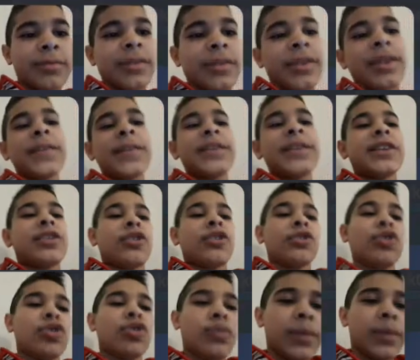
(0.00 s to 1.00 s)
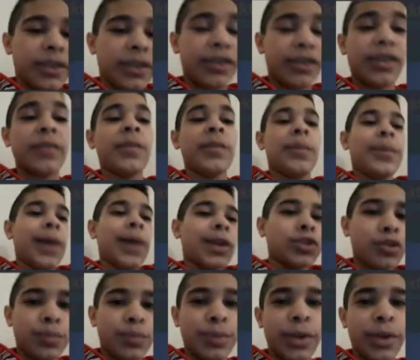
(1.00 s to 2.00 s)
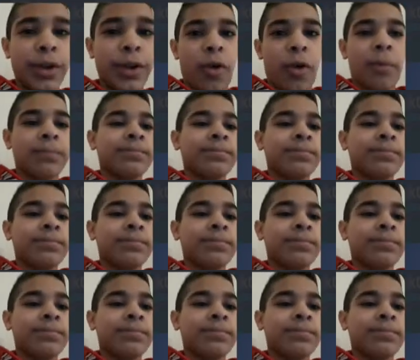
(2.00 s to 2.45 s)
Scrivete sotto i commenti se vi piace oppure no.